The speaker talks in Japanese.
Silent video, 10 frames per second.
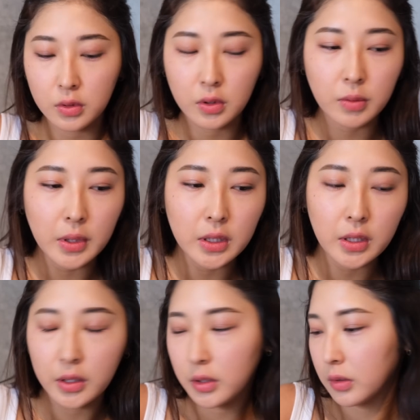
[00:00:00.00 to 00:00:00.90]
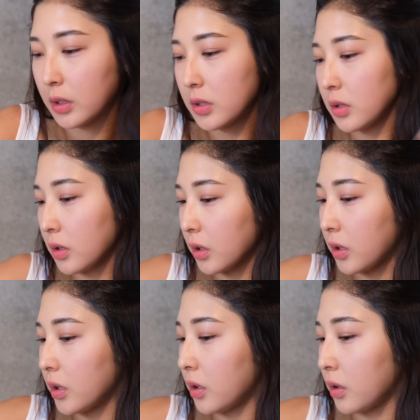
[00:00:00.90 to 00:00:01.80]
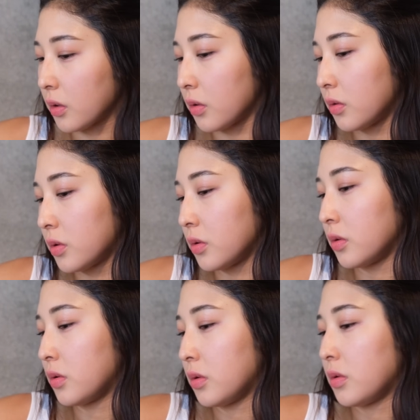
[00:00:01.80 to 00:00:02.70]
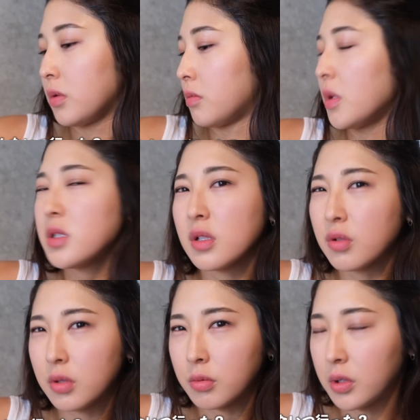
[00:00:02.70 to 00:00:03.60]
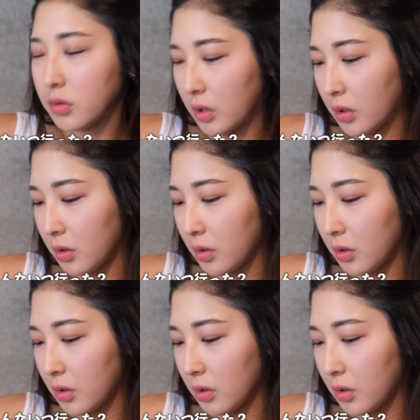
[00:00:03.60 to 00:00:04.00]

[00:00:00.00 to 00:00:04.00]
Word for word: ユニバ行きたいねんけど暑いから嫌やねんけどどうするマジでどうでもいいよな